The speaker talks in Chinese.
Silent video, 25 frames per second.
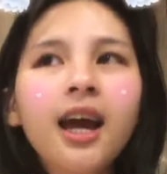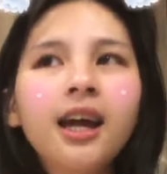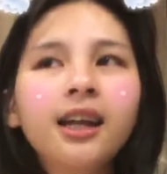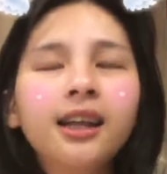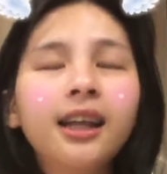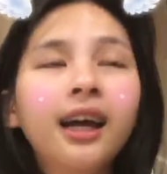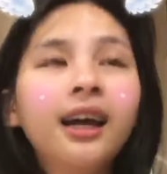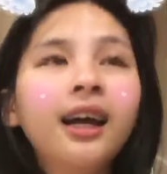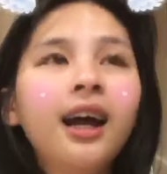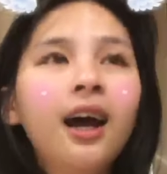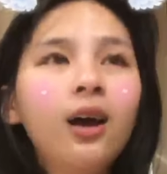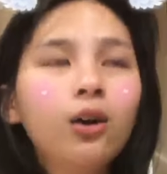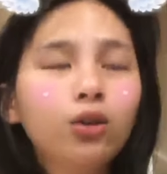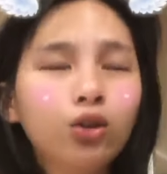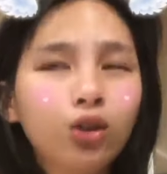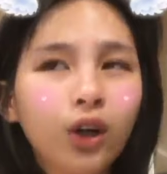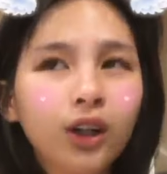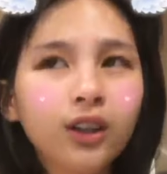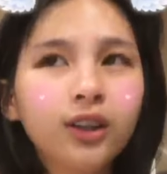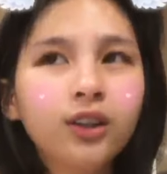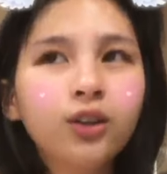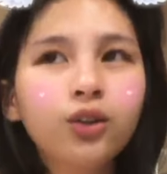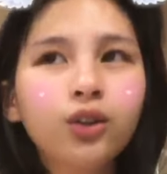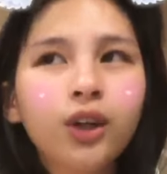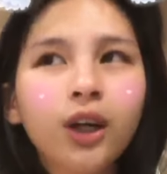但他有传
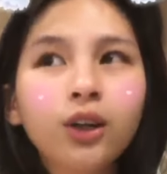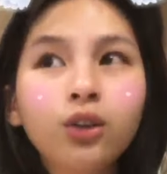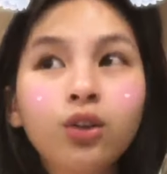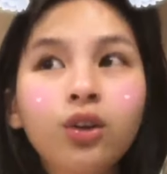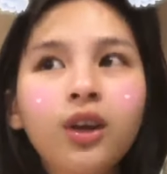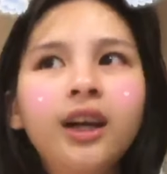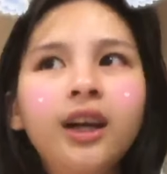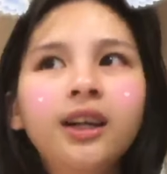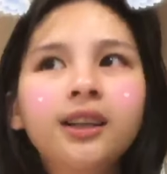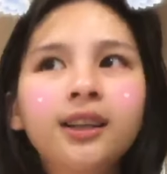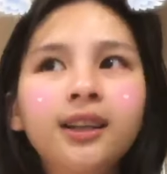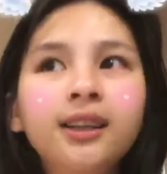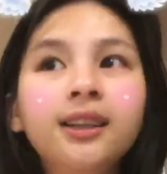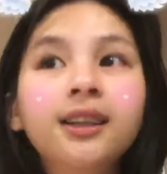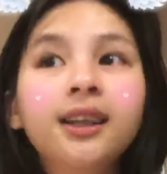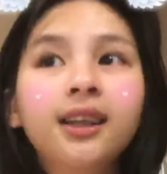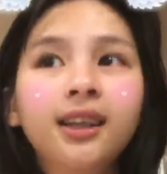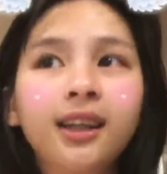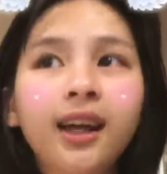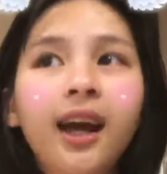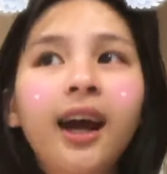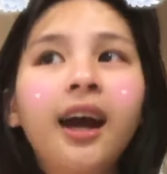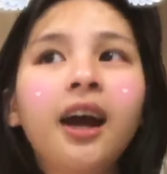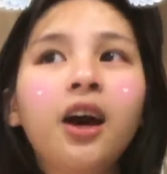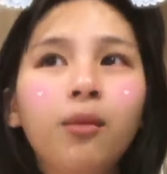讯息，他说，哎，地震你
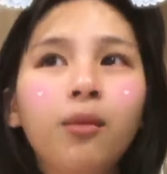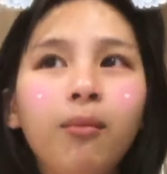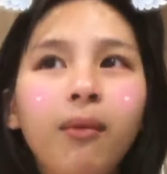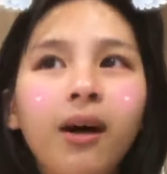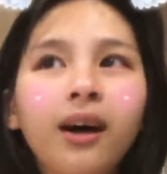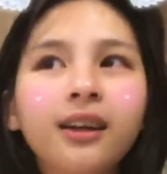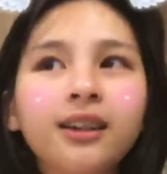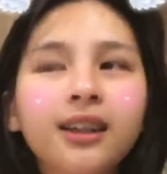还好吗？